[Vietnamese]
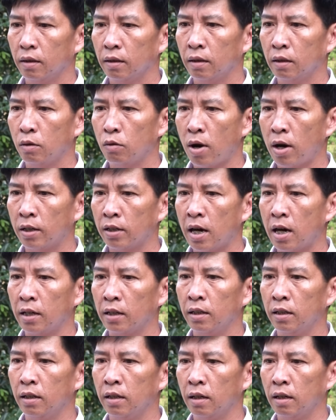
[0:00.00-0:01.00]
Ờ, ngoài
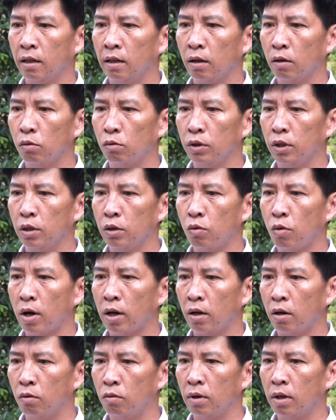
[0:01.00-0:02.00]
ra thì các đồng chí cũng
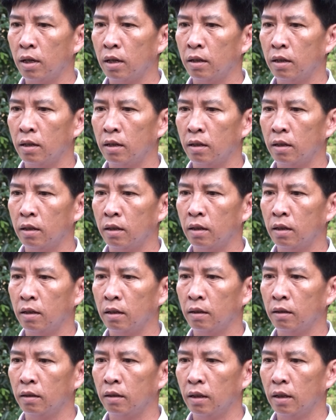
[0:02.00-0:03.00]
hoạt động là, là, là,
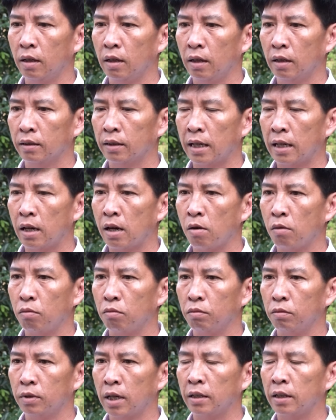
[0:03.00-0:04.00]
là dạy học,
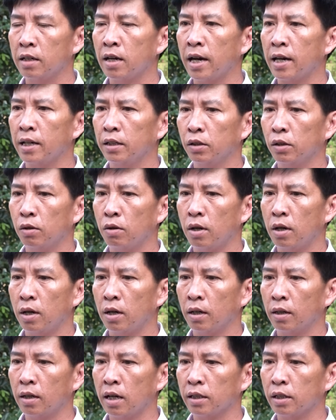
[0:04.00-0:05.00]
dạy tiếng Anh
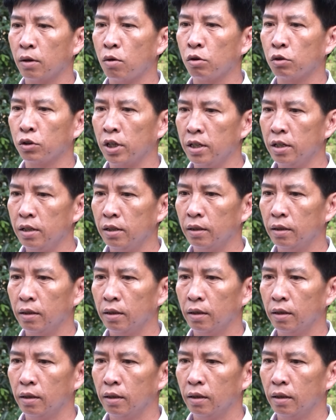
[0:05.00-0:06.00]
cho các cháu học sinh.
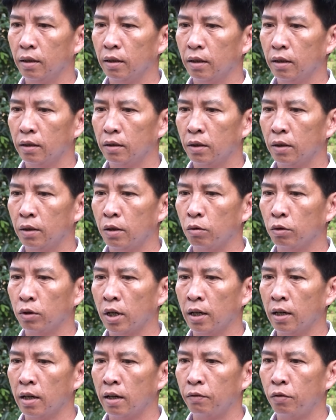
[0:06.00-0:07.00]
Rồi đồng
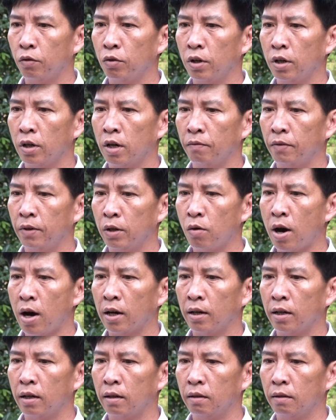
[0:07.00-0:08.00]
thời là phối hợp với
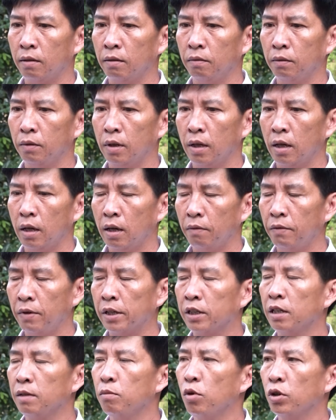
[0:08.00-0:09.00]
đoàn là
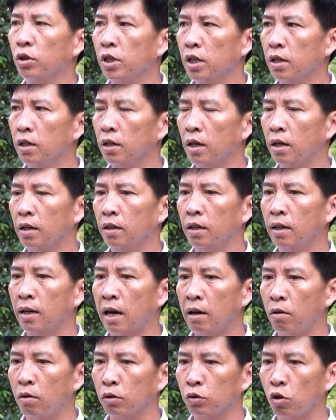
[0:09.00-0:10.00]
vệ sinh môi trường à, đường
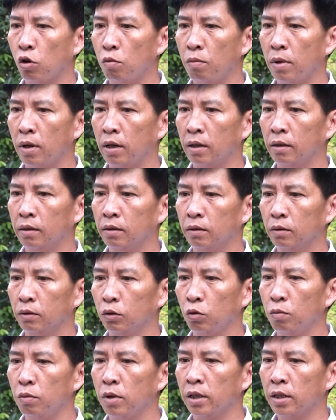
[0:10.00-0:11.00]
làng ngõ xóm mà
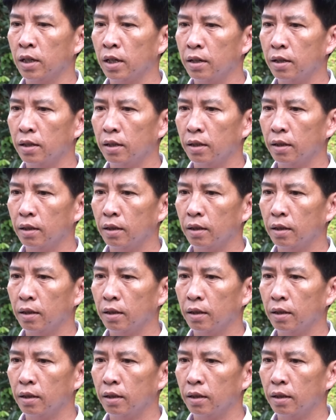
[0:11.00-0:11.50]
giúp người dân.